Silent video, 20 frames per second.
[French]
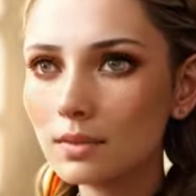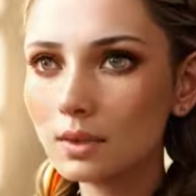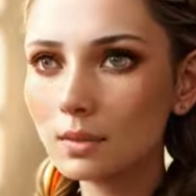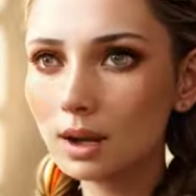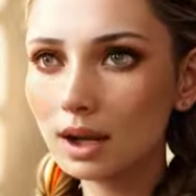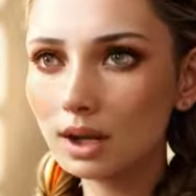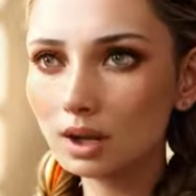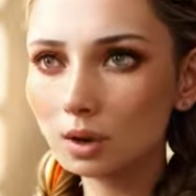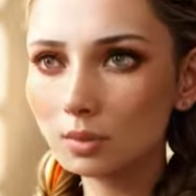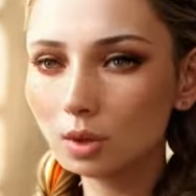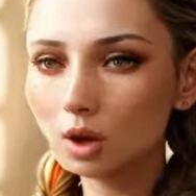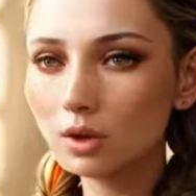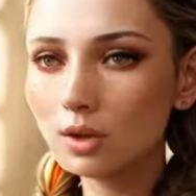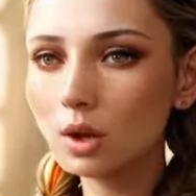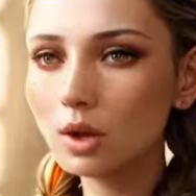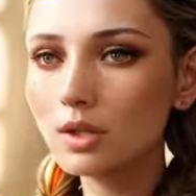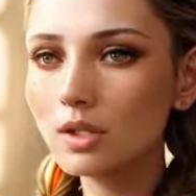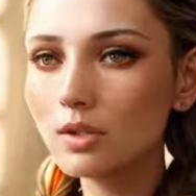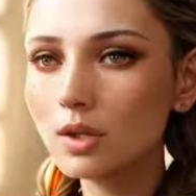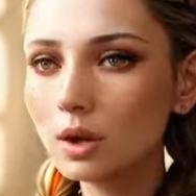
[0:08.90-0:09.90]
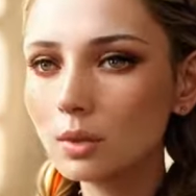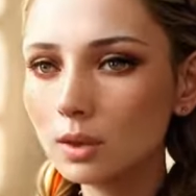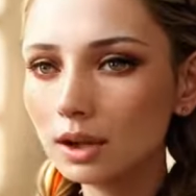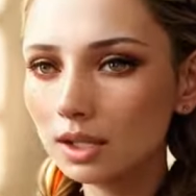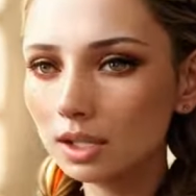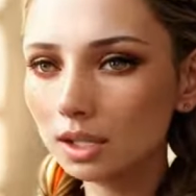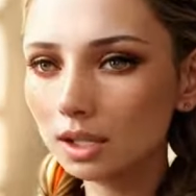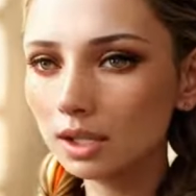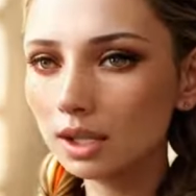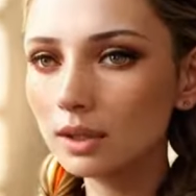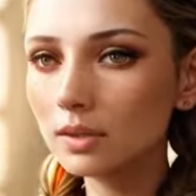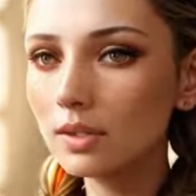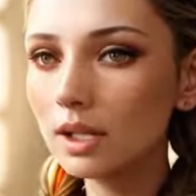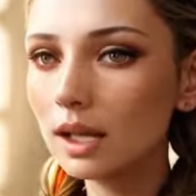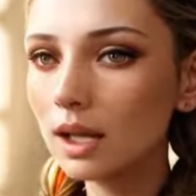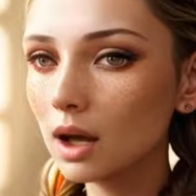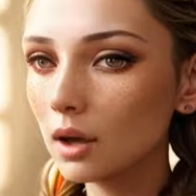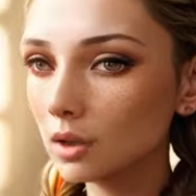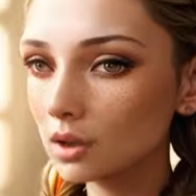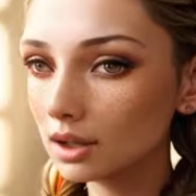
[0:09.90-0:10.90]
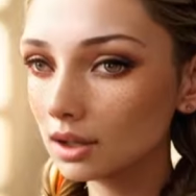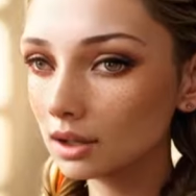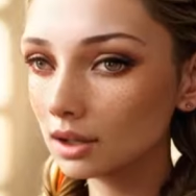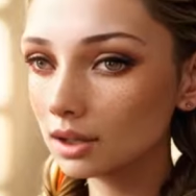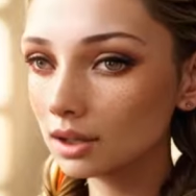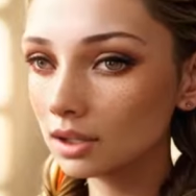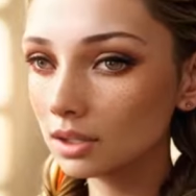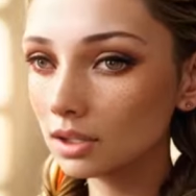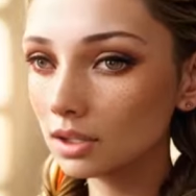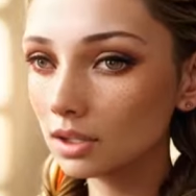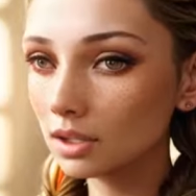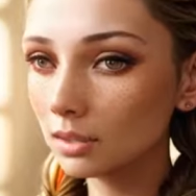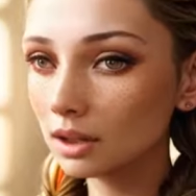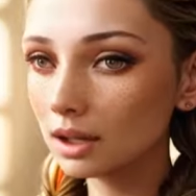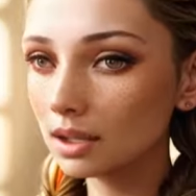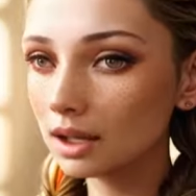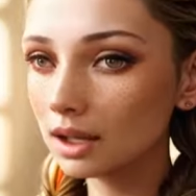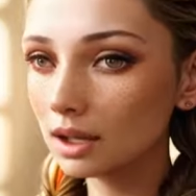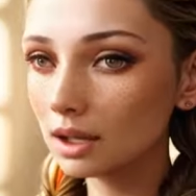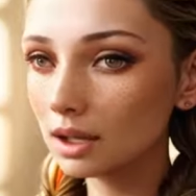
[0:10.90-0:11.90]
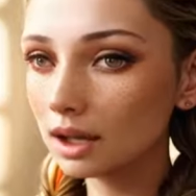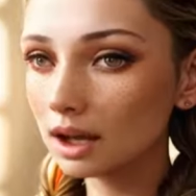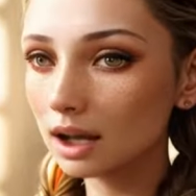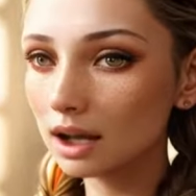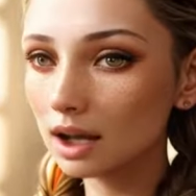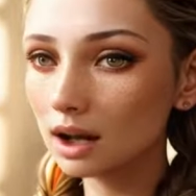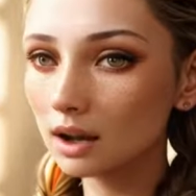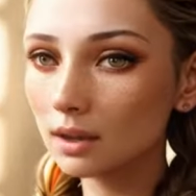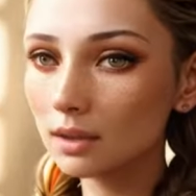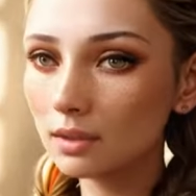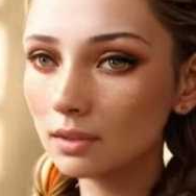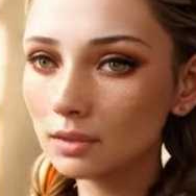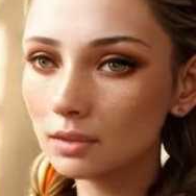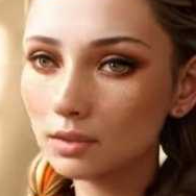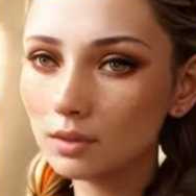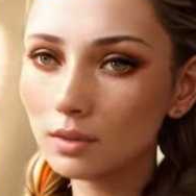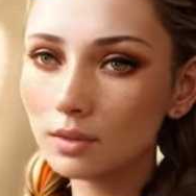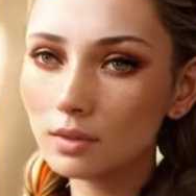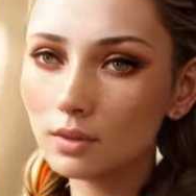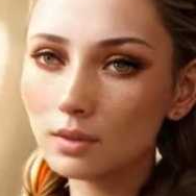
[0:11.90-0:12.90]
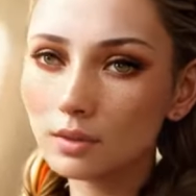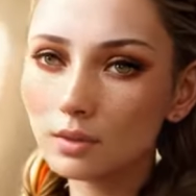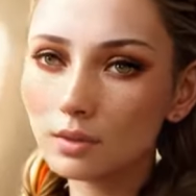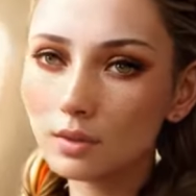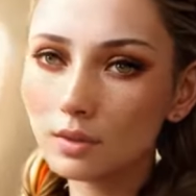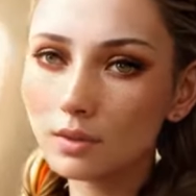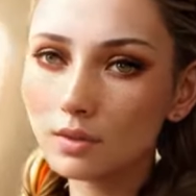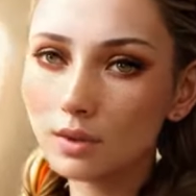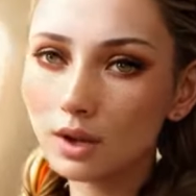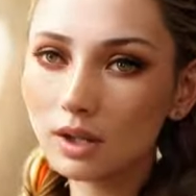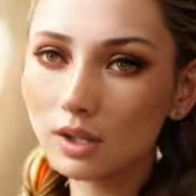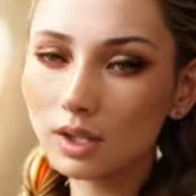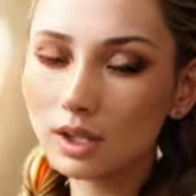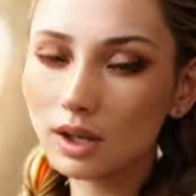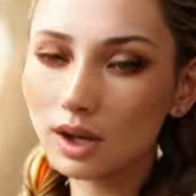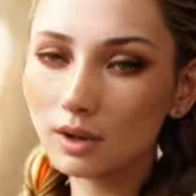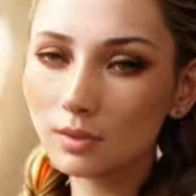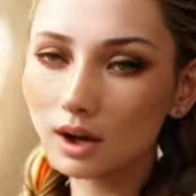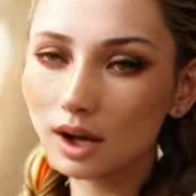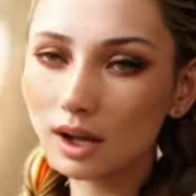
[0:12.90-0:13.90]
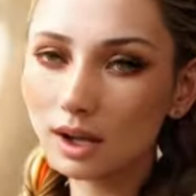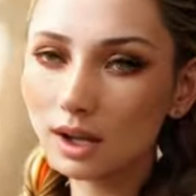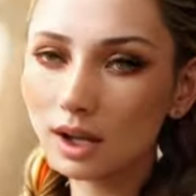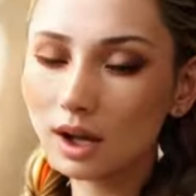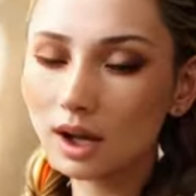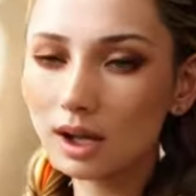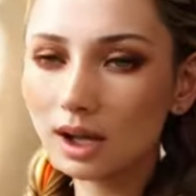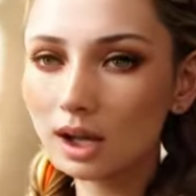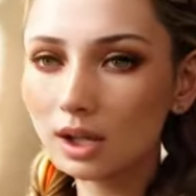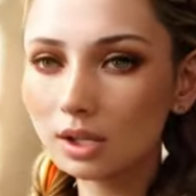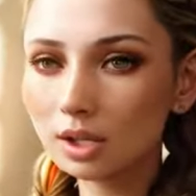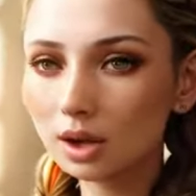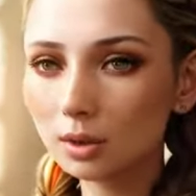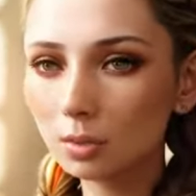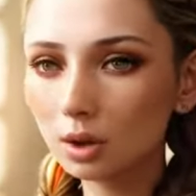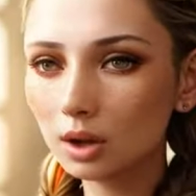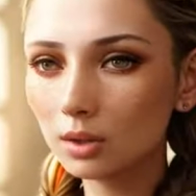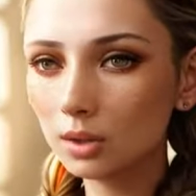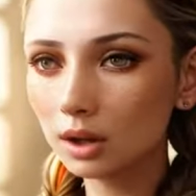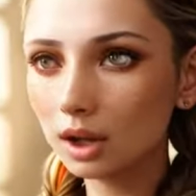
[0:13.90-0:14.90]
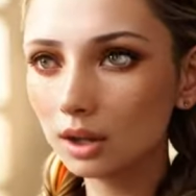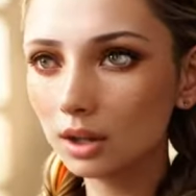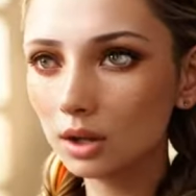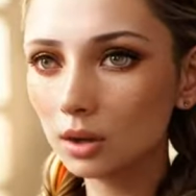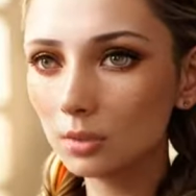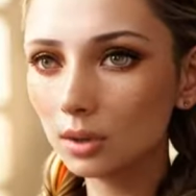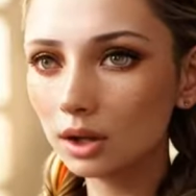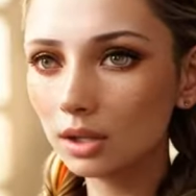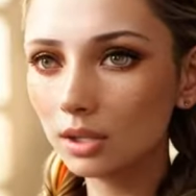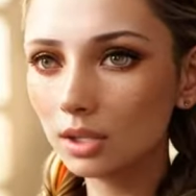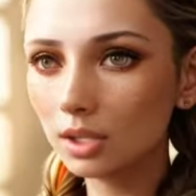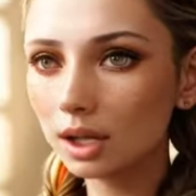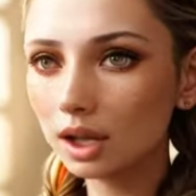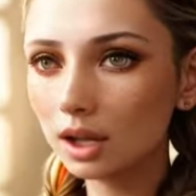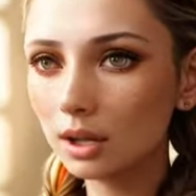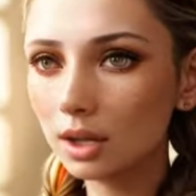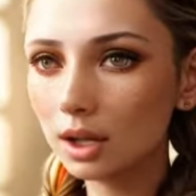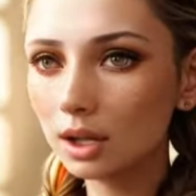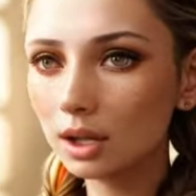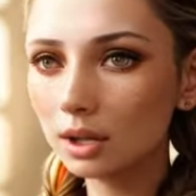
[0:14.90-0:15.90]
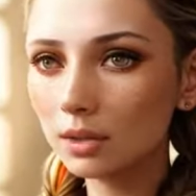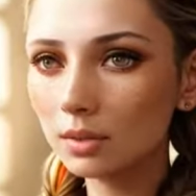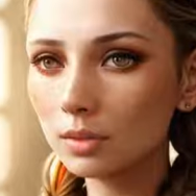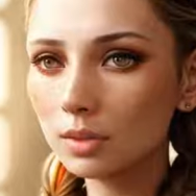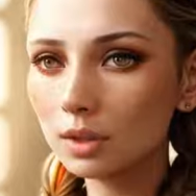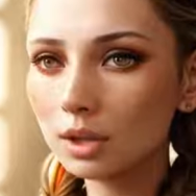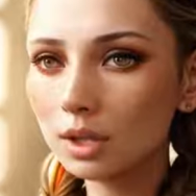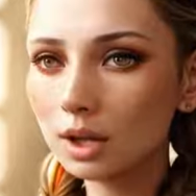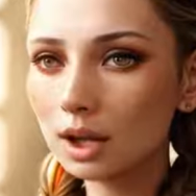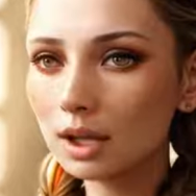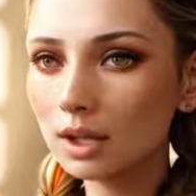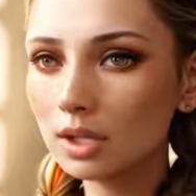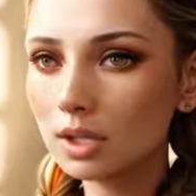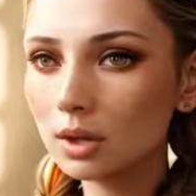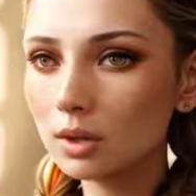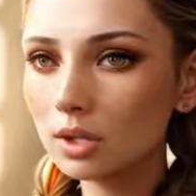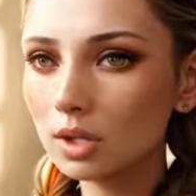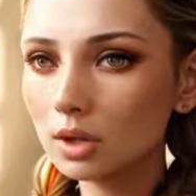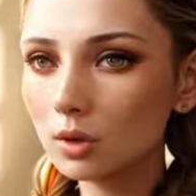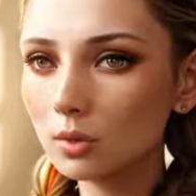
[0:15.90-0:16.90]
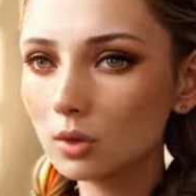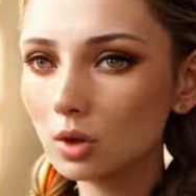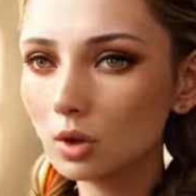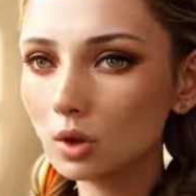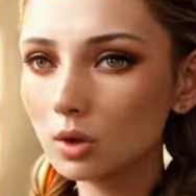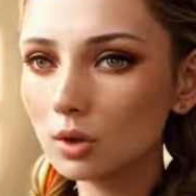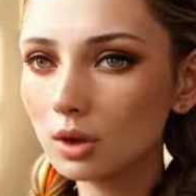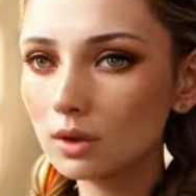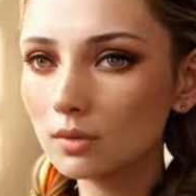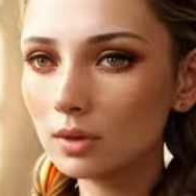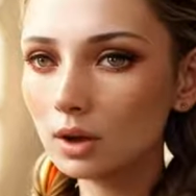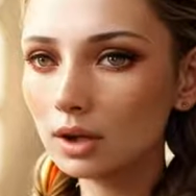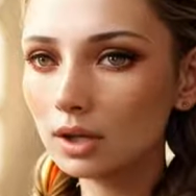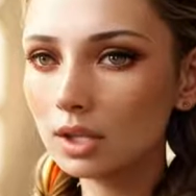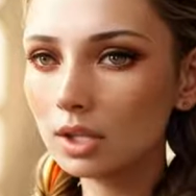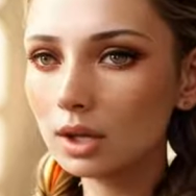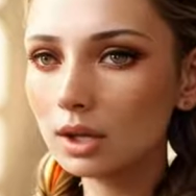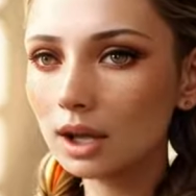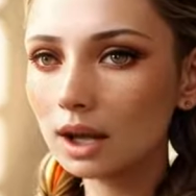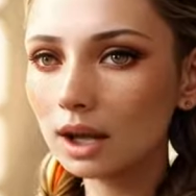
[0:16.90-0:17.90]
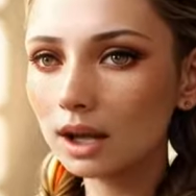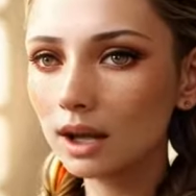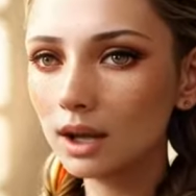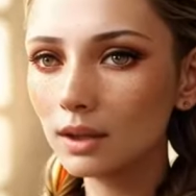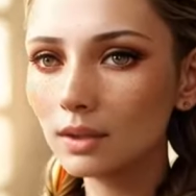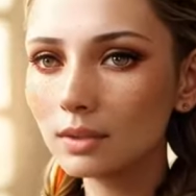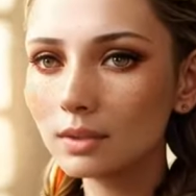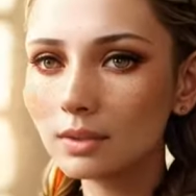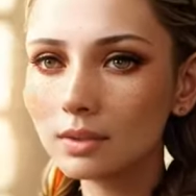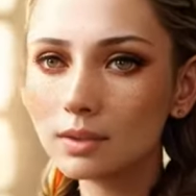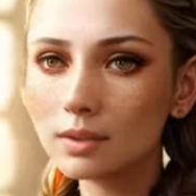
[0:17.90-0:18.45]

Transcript: Mais comment transformer ce défi en une réussite spectaculaire Voici à symbole marque commerciale, votre extension Chrome révolutionnaire.